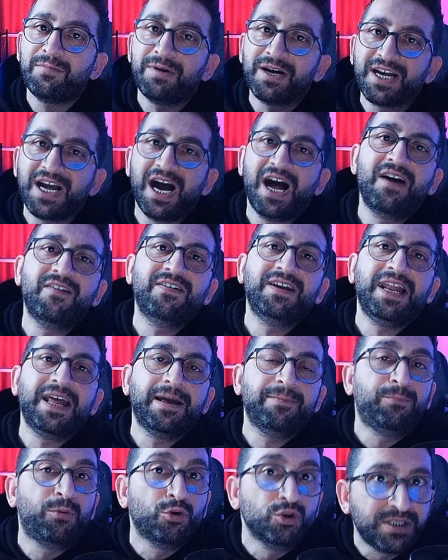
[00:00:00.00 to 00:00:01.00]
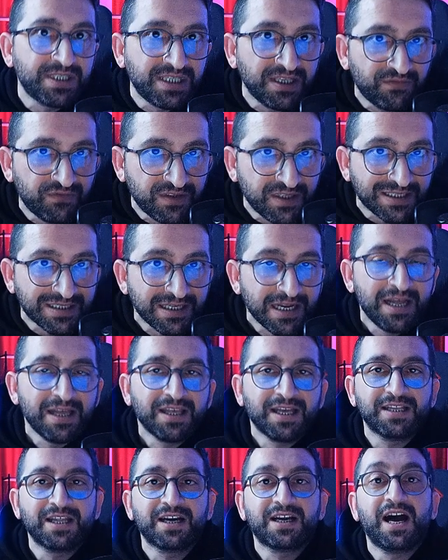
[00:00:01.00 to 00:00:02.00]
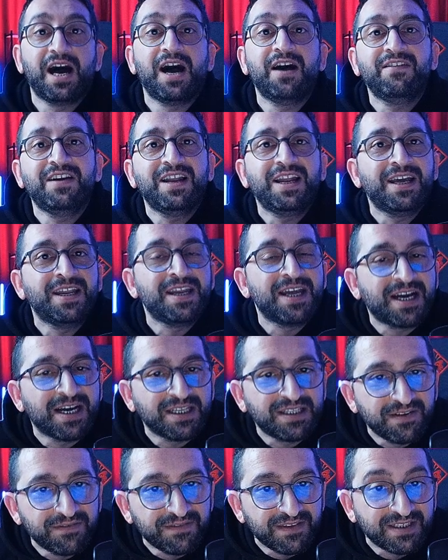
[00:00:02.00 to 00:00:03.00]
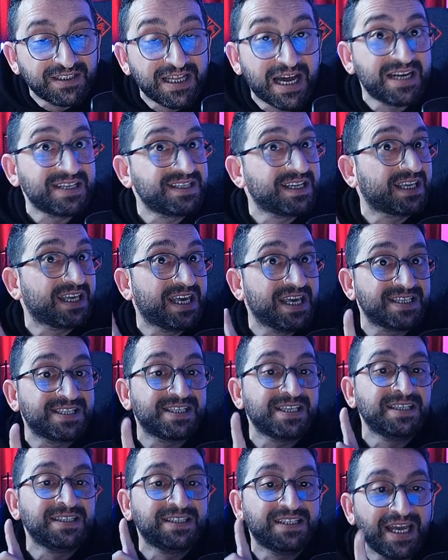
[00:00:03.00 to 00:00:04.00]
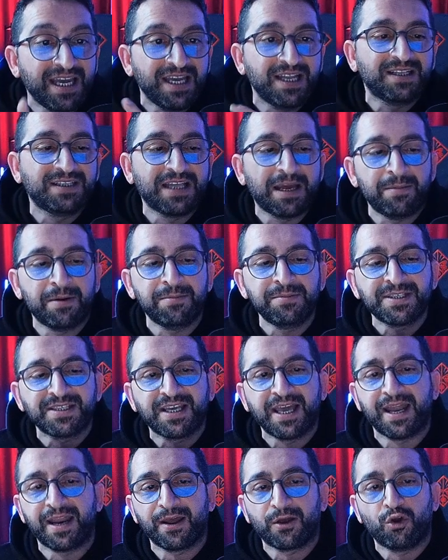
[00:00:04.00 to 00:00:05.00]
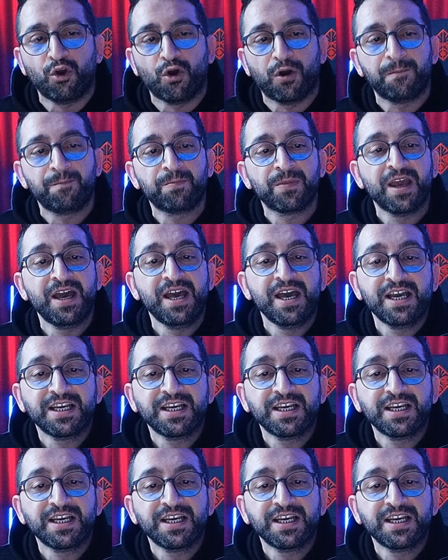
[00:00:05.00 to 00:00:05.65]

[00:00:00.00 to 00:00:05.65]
Ama K ve L pozitiftir ya da K ve L negatiftir derse kesin değil dememiz gerekiyor.